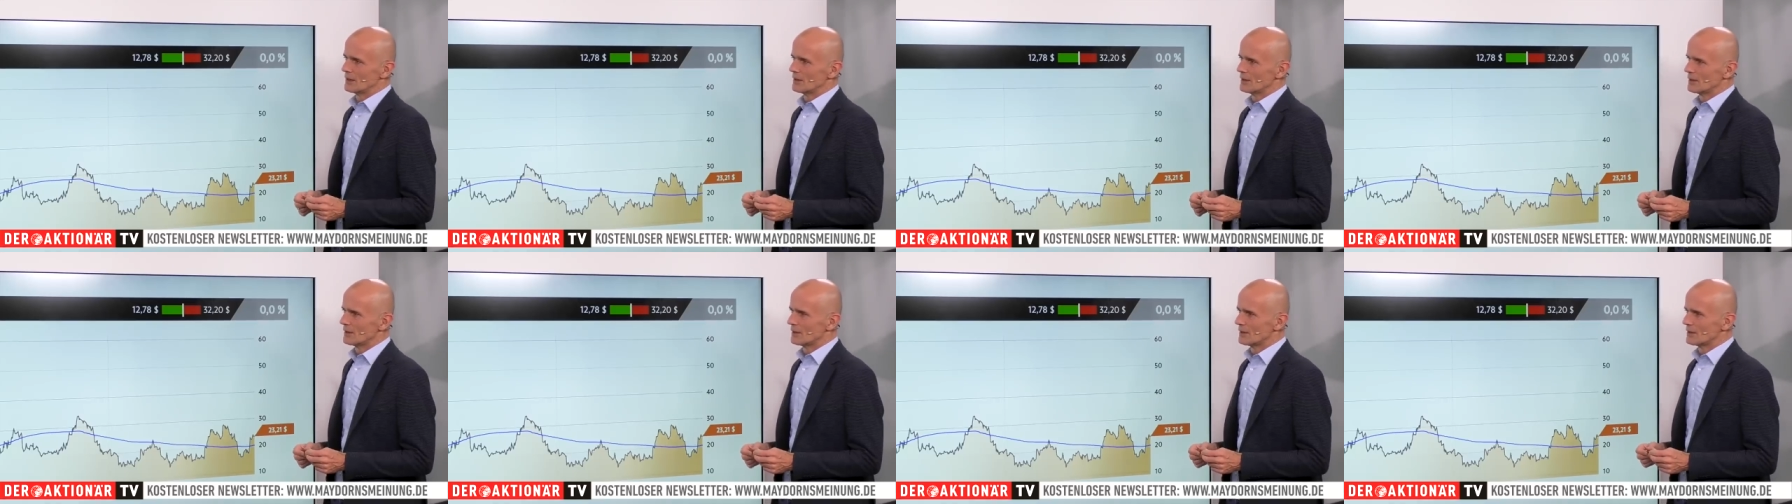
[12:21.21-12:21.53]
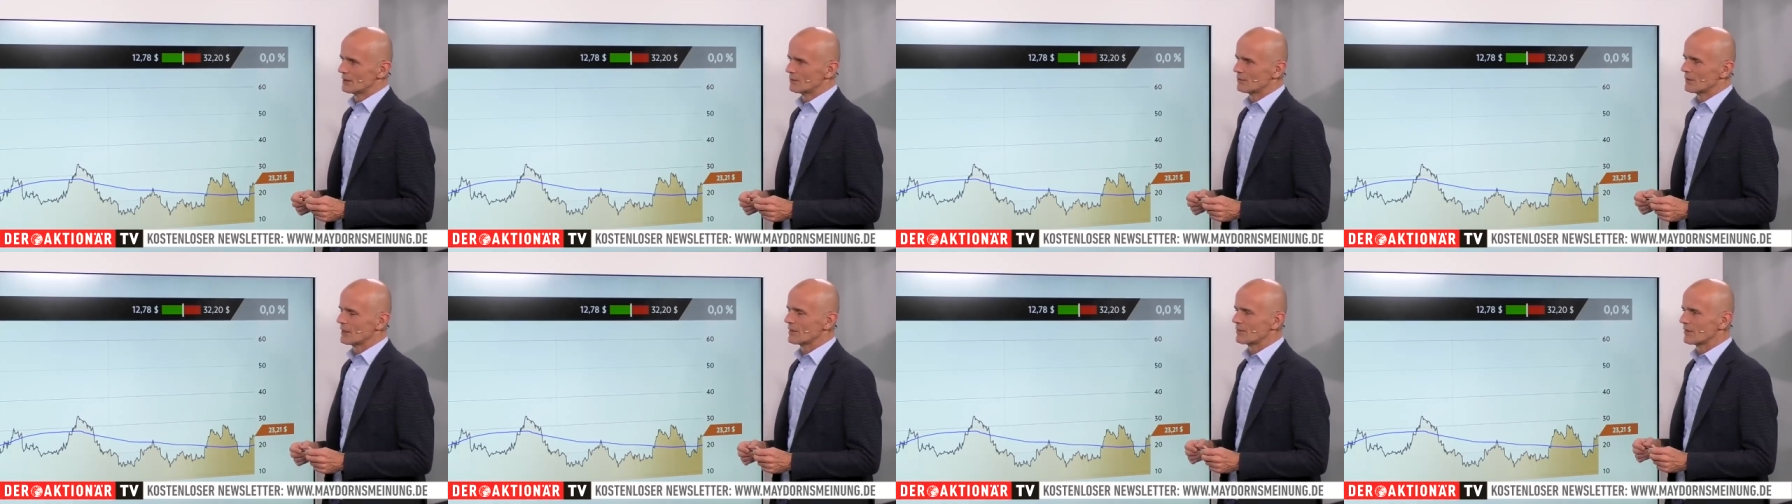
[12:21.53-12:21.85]

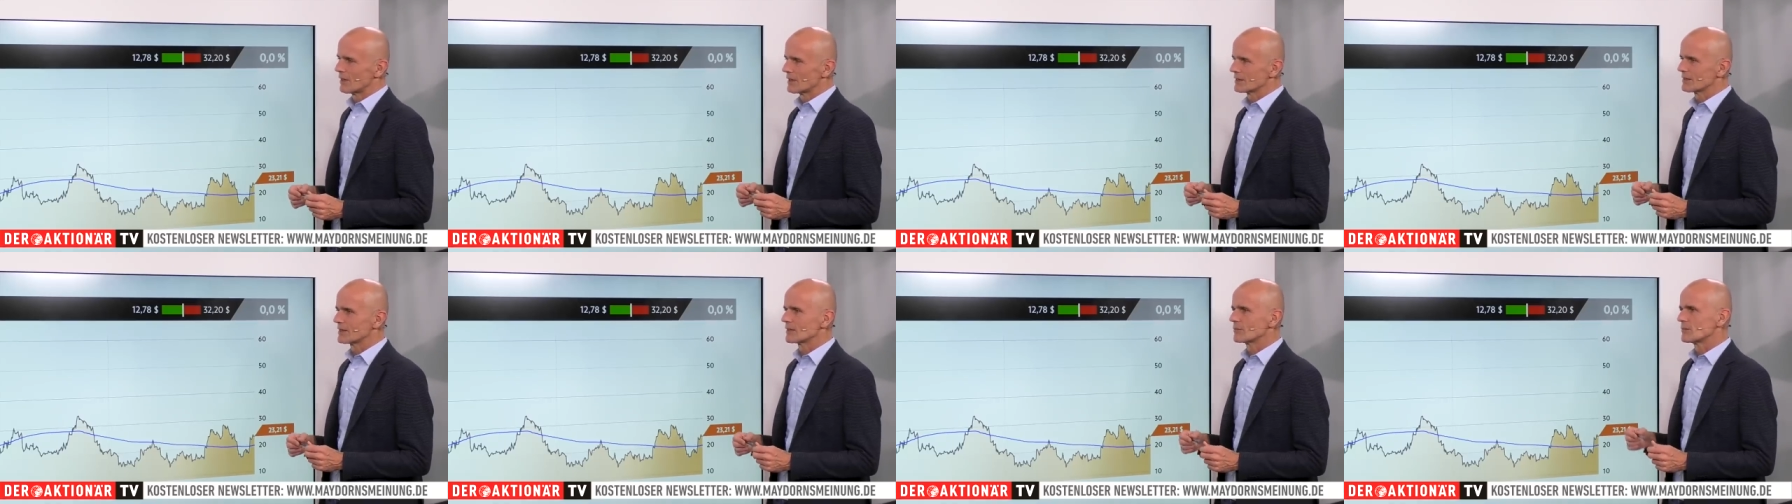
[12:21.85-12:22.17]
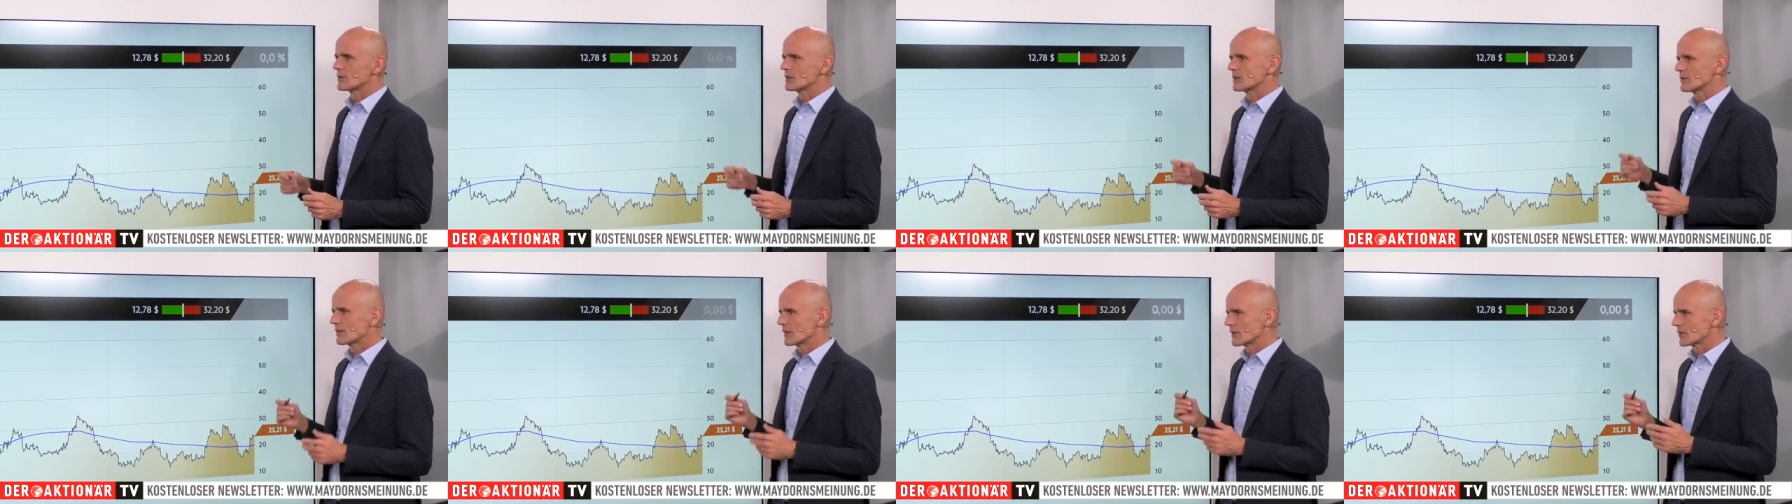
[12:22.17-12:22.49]
ähm, erwartet,
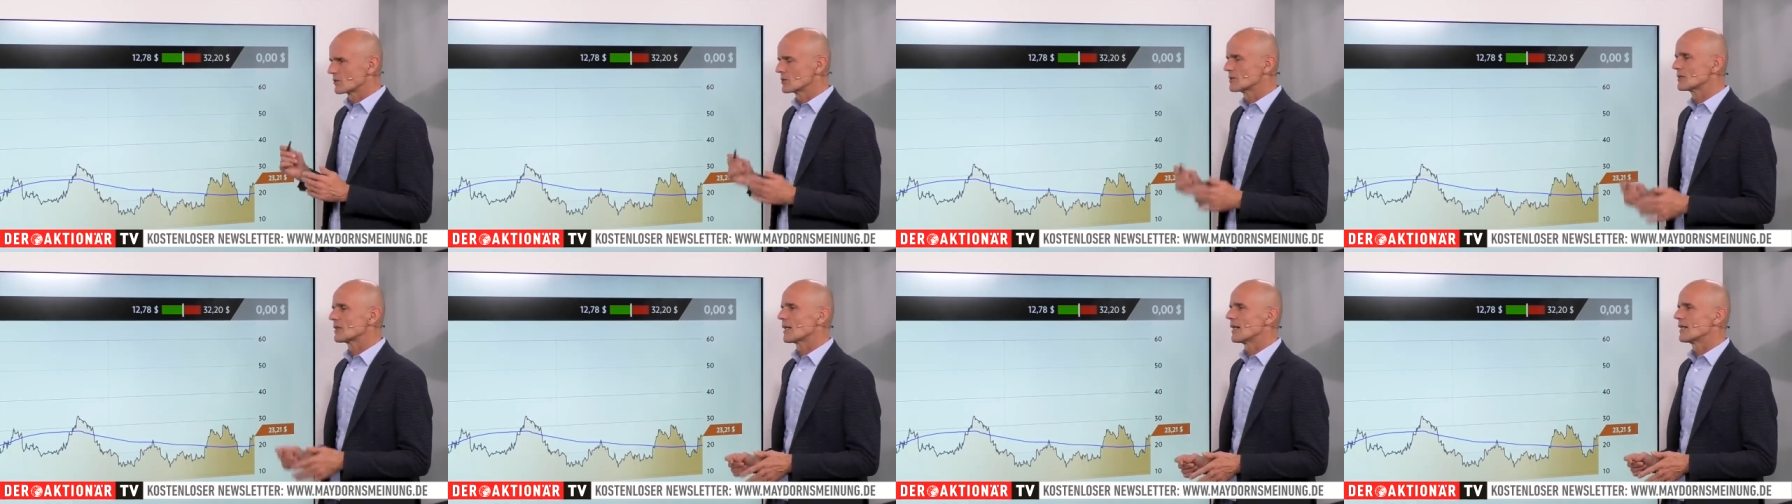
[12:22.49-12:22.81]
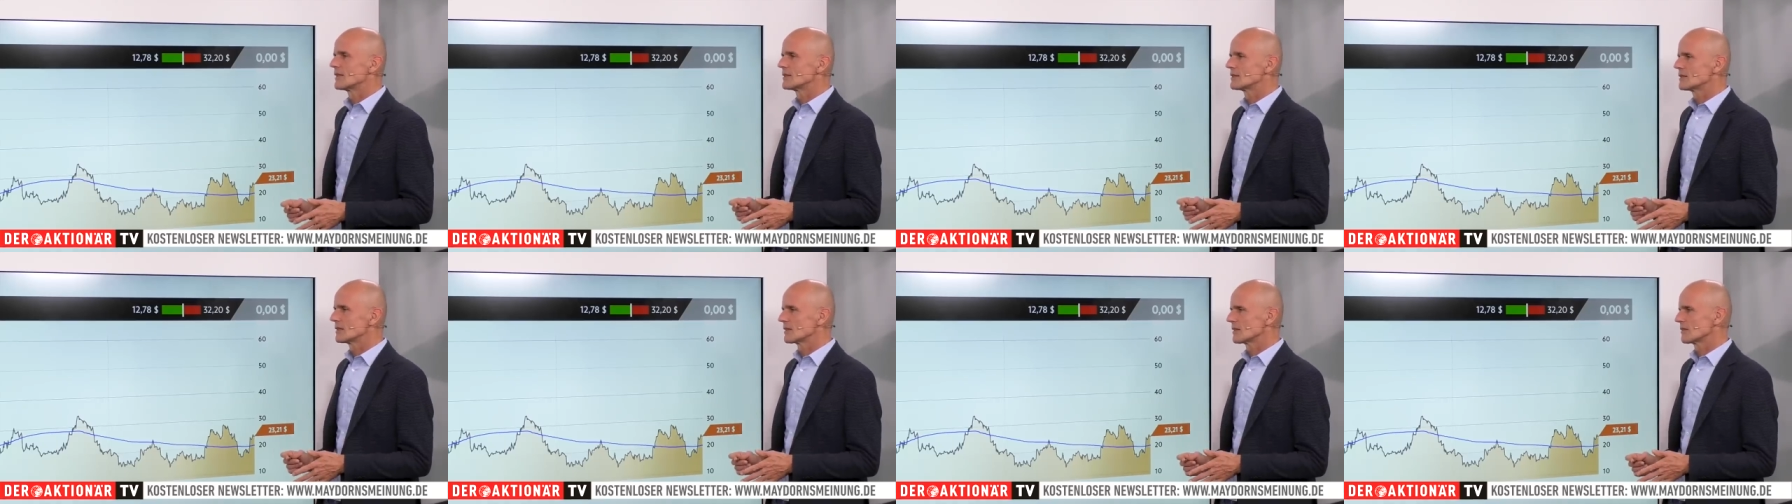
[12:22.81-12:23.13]
bis
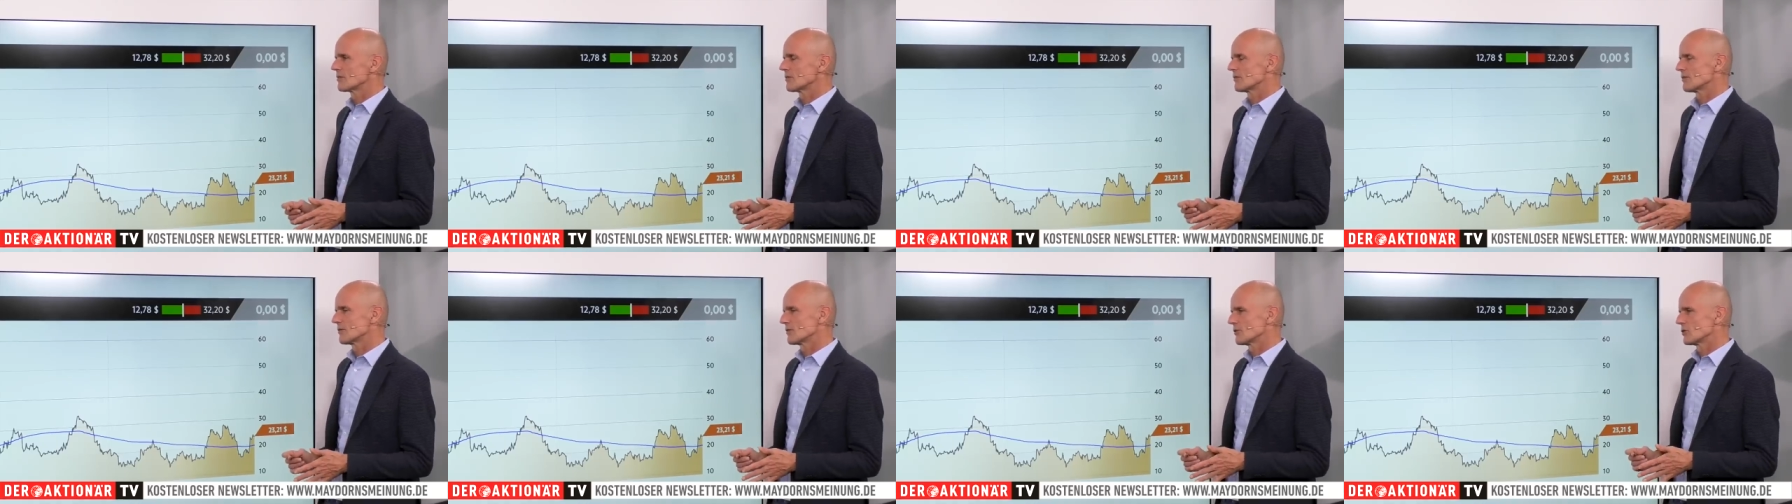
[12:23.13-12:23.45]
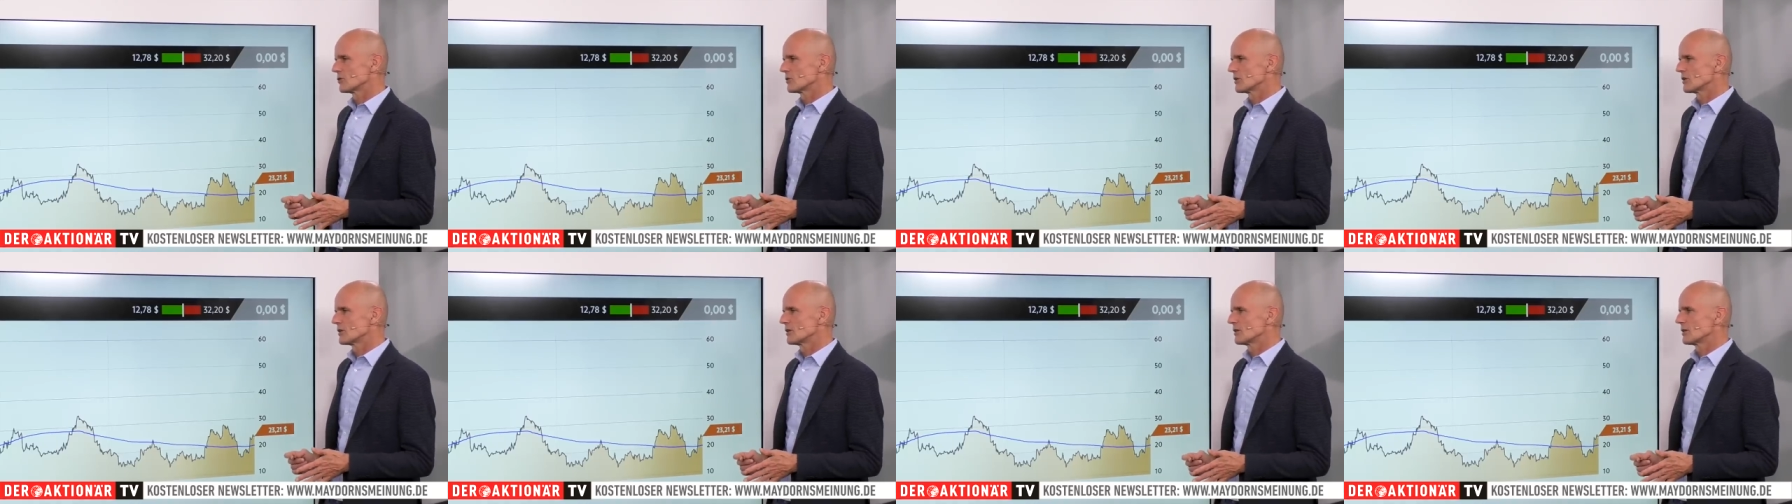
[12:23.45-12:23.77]
2030
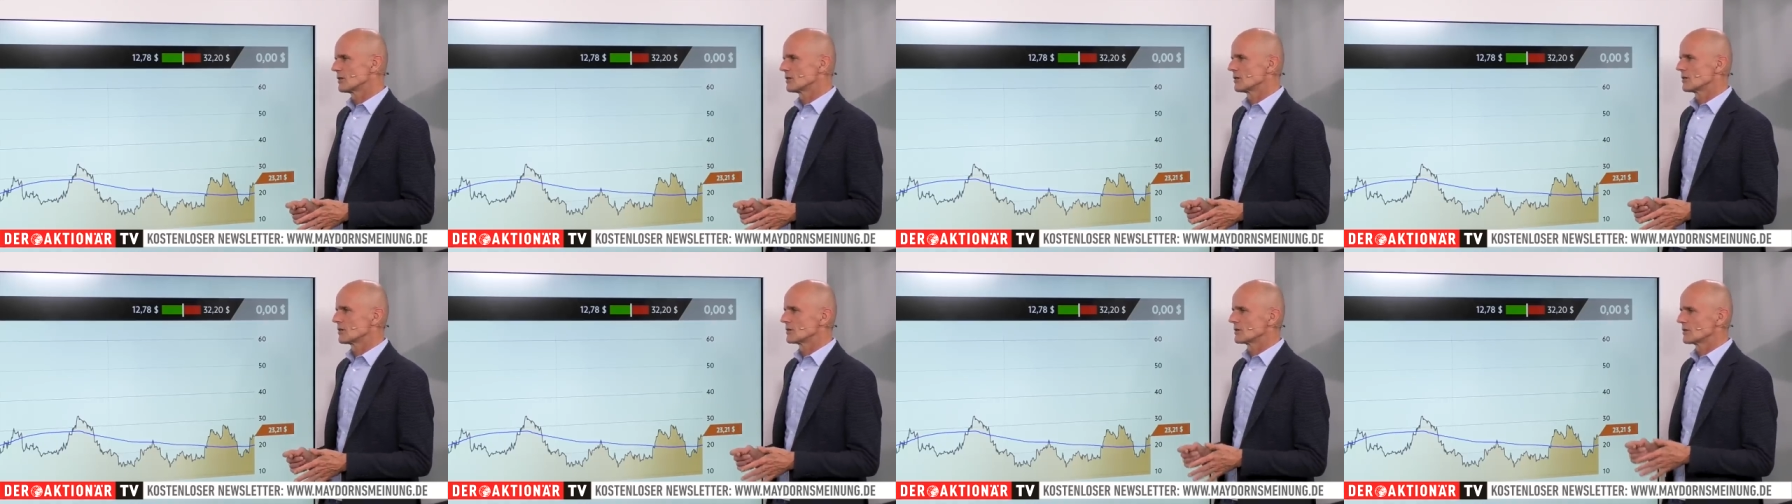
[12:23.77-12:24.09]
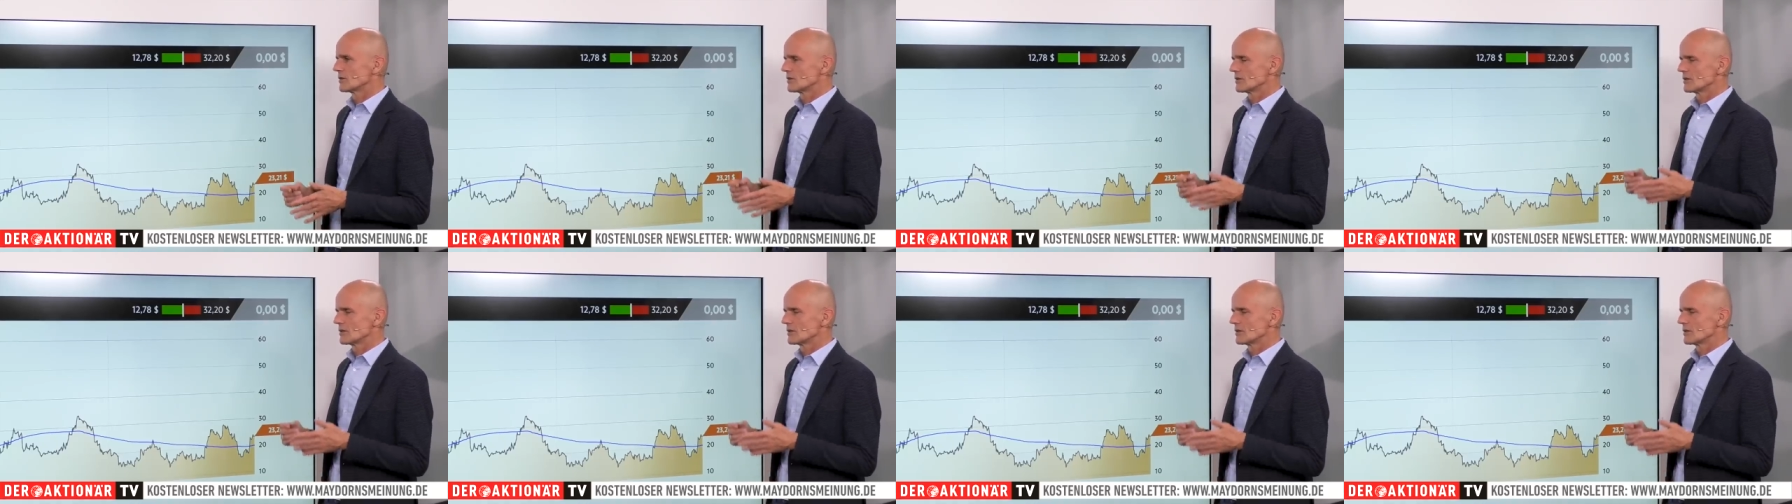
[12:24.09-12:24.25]
wird sich die,